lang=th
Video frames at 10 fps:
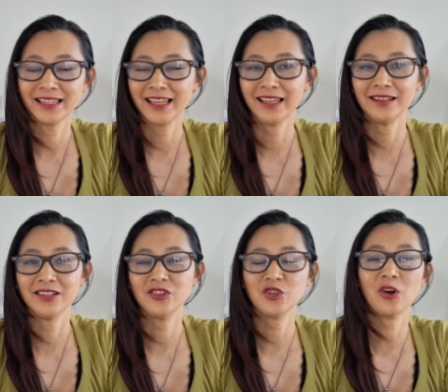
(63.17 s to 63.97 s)
เห็น
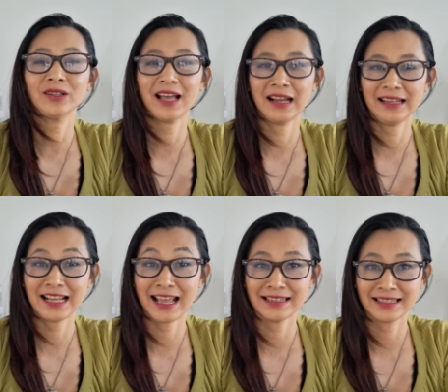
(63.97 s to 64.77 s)
ช่องทางใน
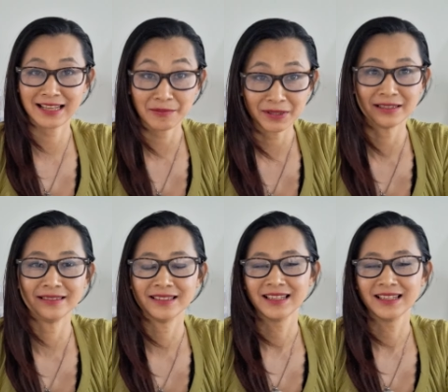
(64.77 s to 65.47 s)
การทำเงิน